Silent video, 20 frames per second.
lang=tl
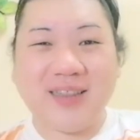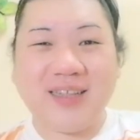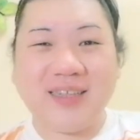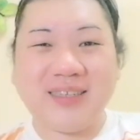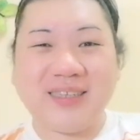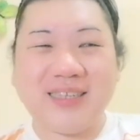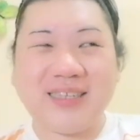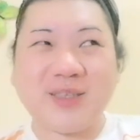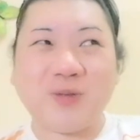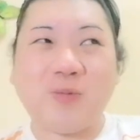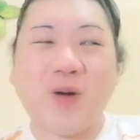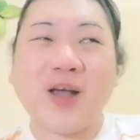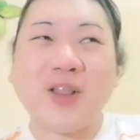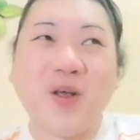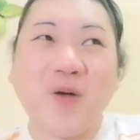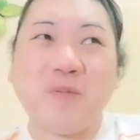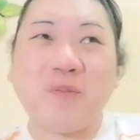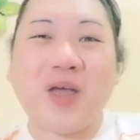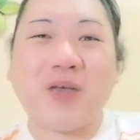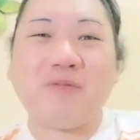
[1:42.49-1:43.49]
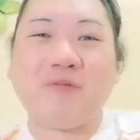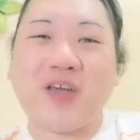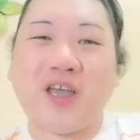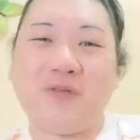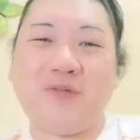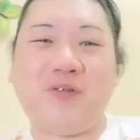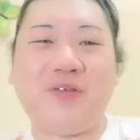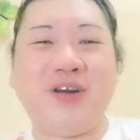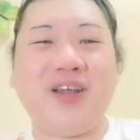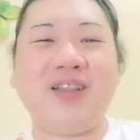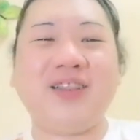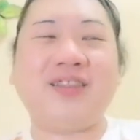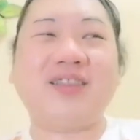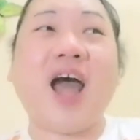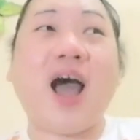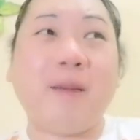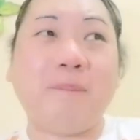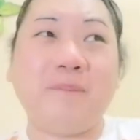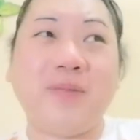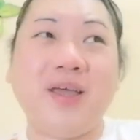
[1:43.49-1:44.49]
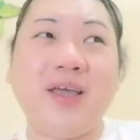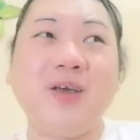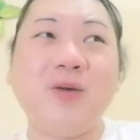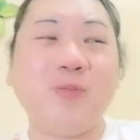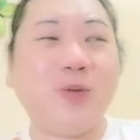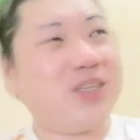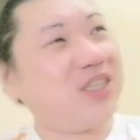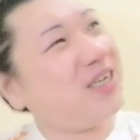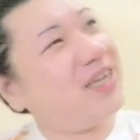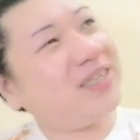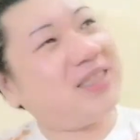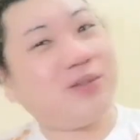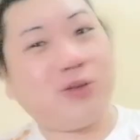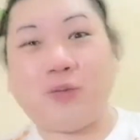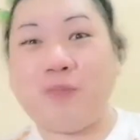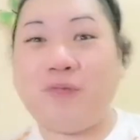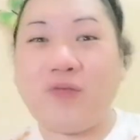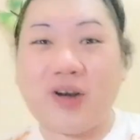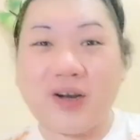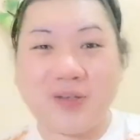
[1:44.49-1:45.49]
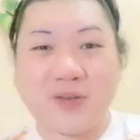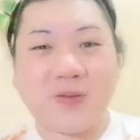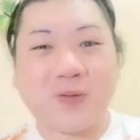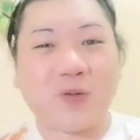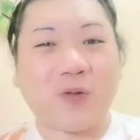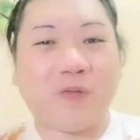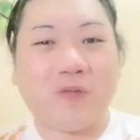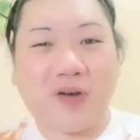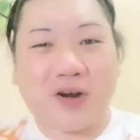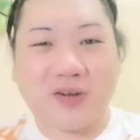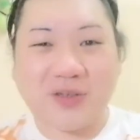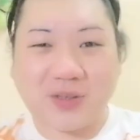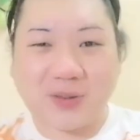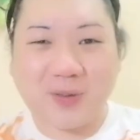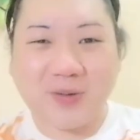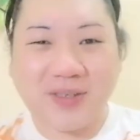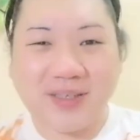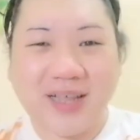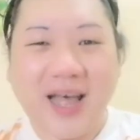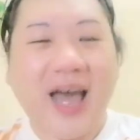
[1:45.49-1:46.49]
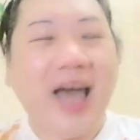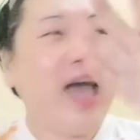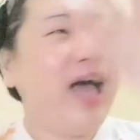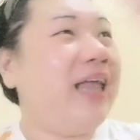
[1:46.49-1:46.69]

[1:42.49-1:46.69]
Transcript: This is one of my favorite topic which is versus to versus,